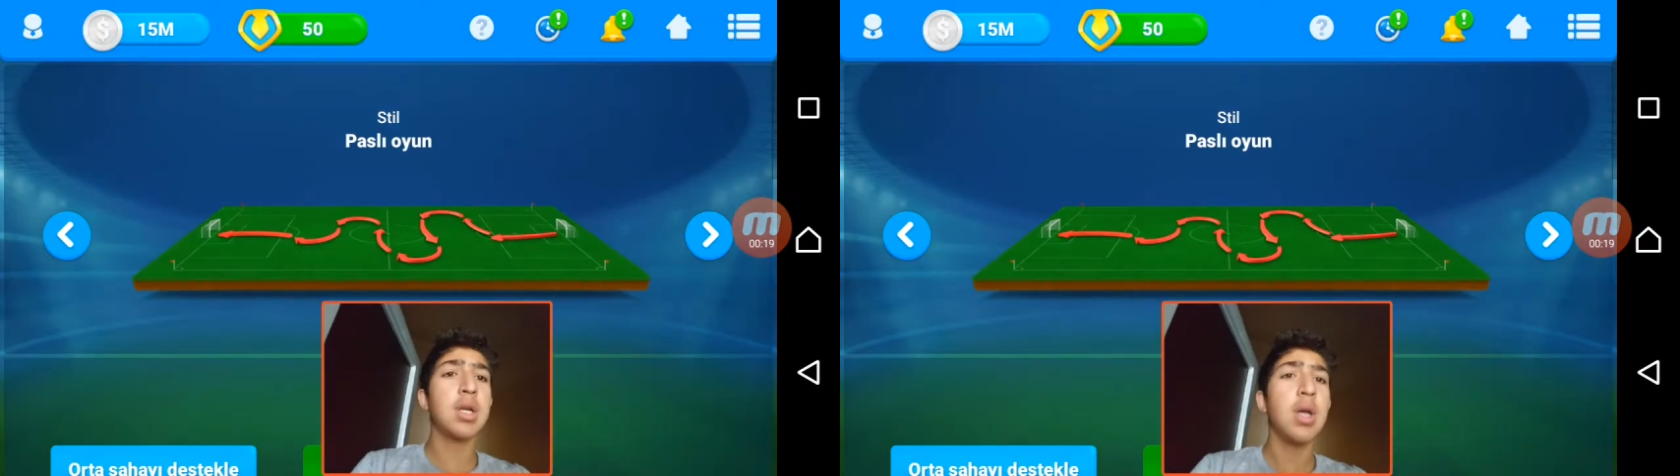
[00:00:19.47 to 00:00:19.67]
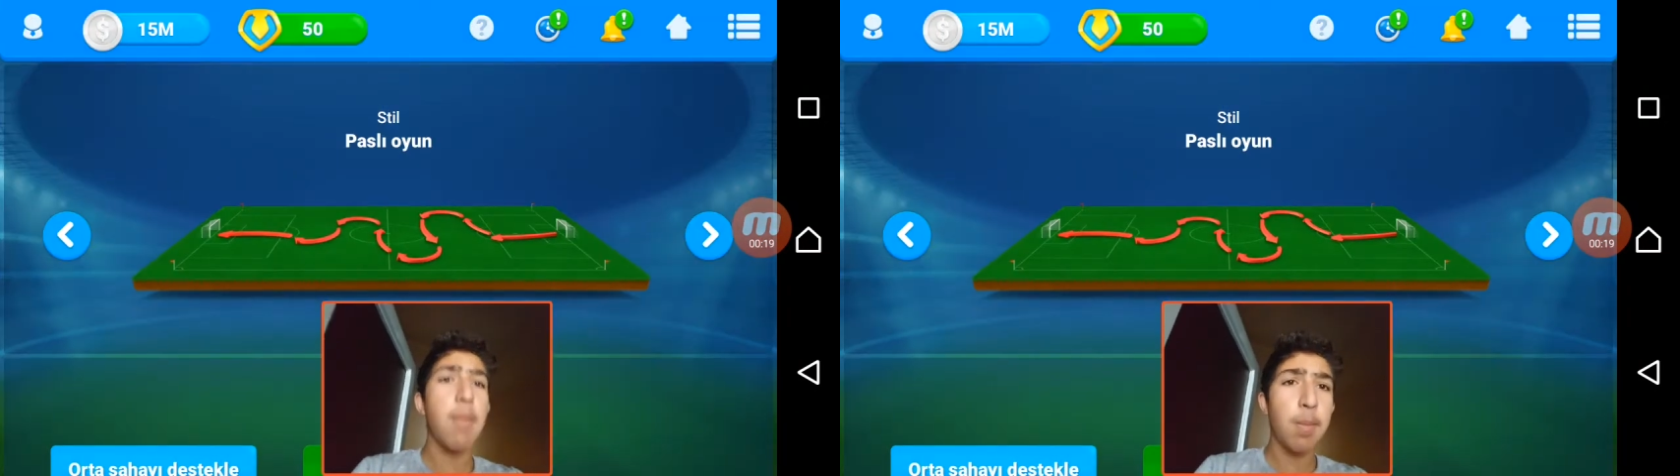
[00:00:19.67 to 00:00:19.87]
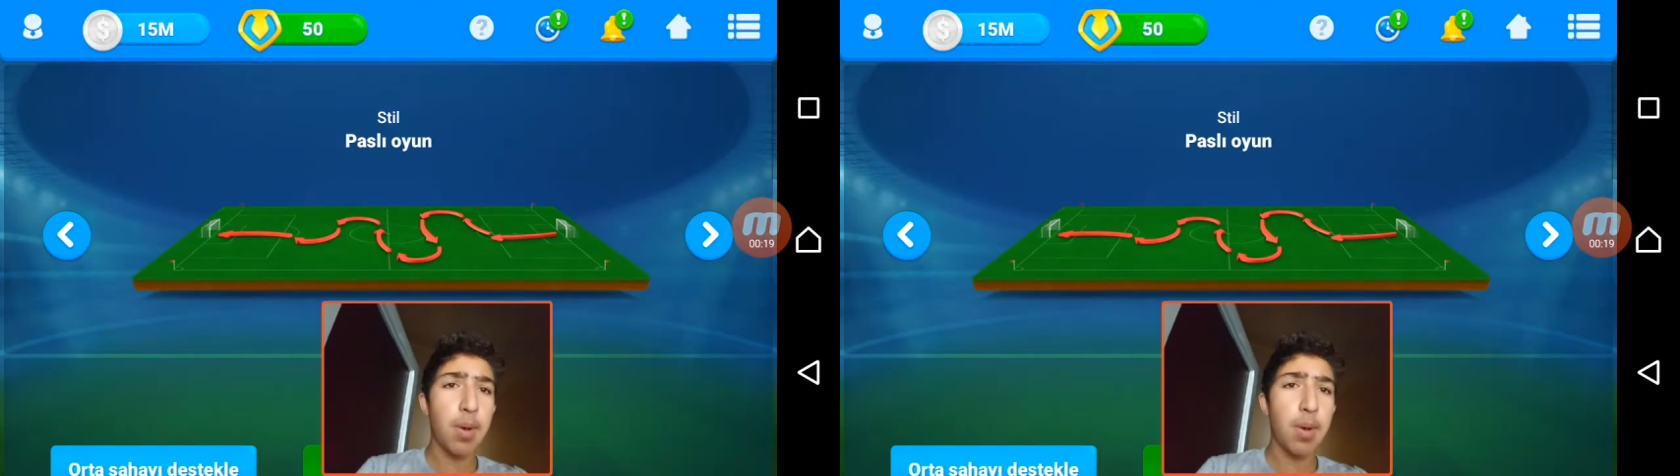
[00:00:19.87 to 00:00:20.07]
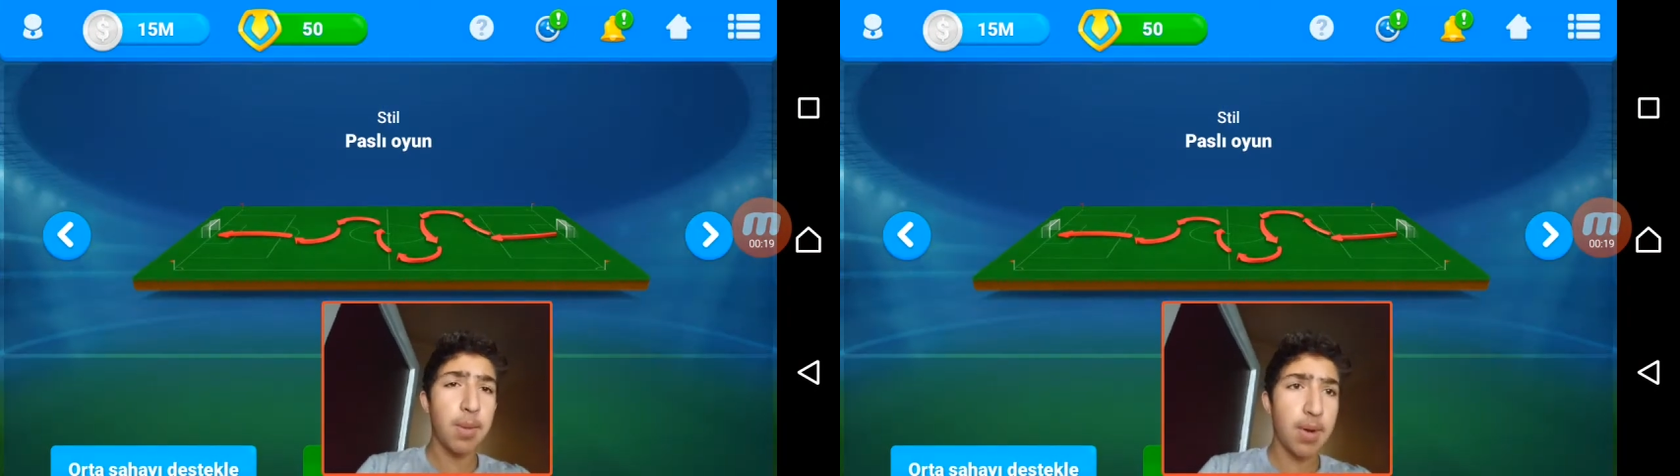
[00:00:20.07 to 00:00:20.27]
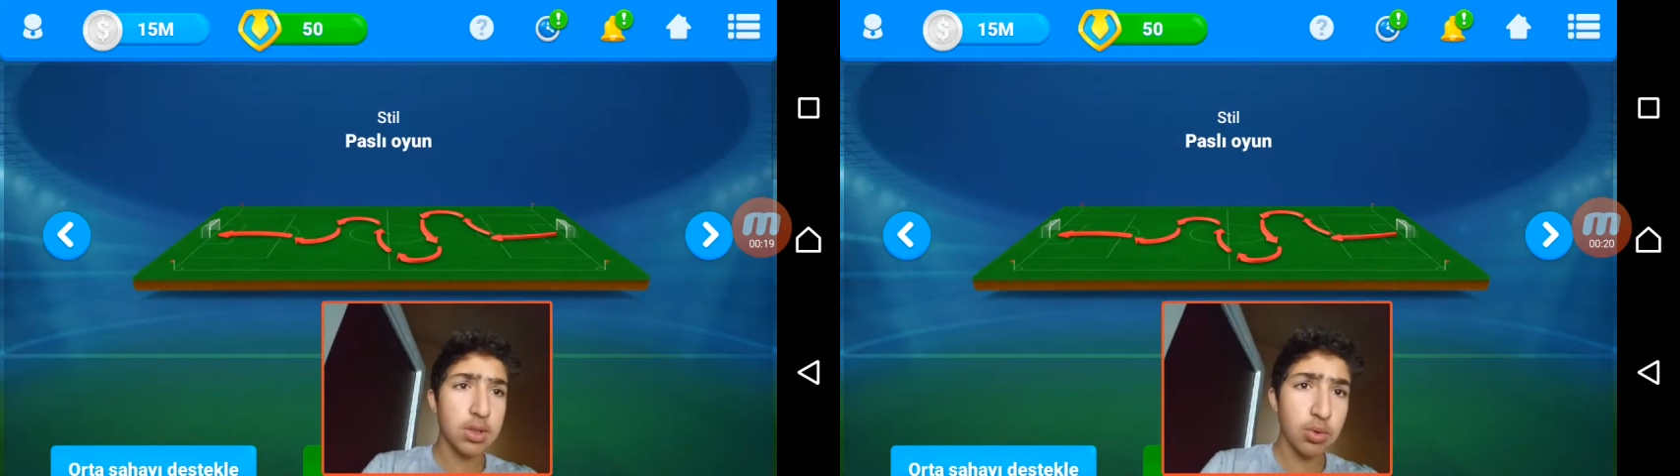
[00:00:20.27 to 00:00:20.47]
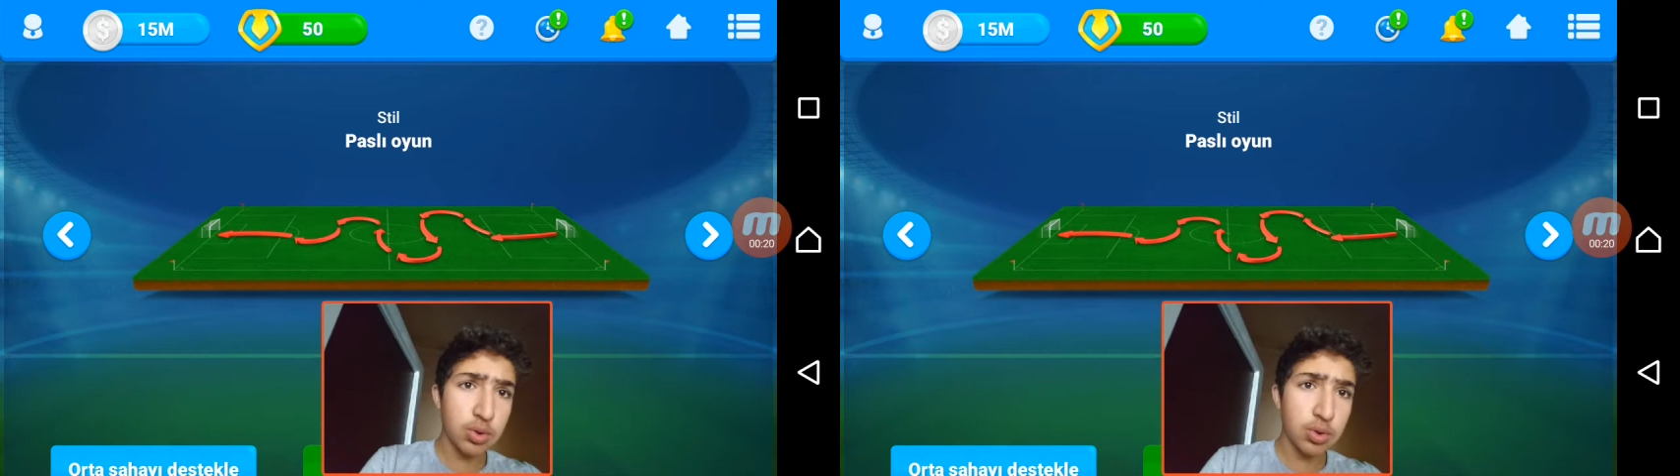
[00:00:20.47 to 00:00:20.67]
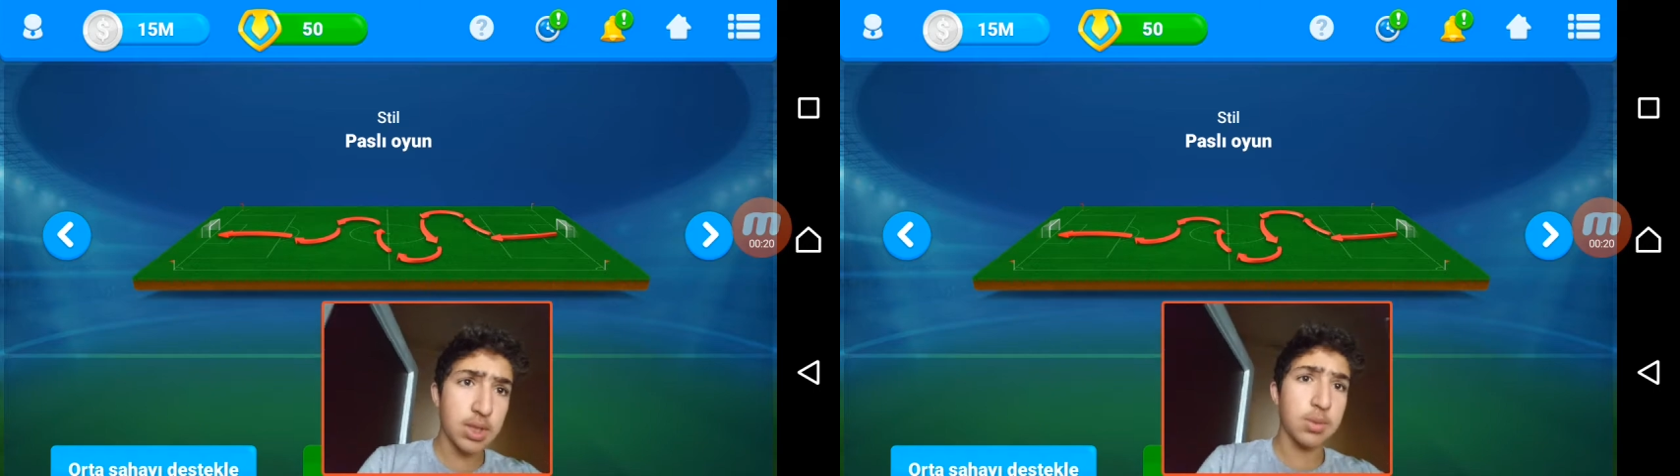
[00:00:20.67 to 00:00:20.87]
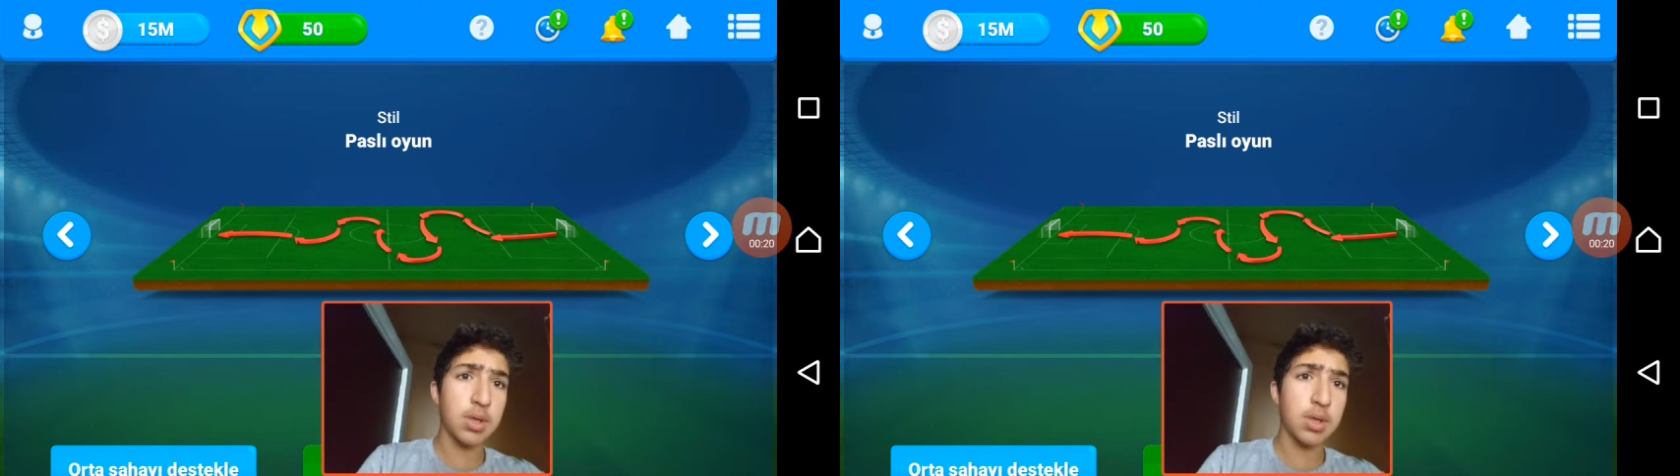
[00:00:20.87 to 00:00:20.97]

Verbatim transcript: Ben pa pastoyunu seçtim